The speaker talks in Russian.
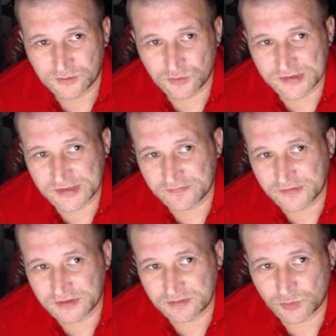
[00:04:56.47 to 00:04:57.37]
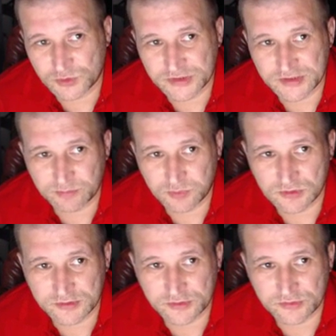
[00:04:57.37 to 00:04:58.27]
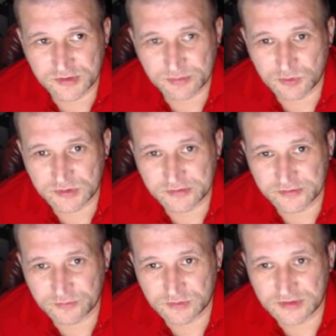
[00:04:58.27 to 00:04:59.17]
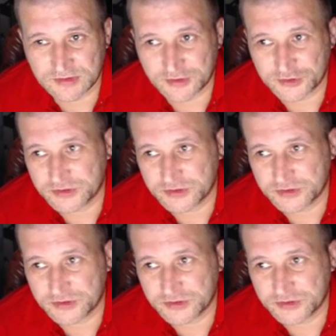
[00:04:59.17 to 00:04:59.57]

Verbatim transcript: То есть вы можете полностью использовать вот это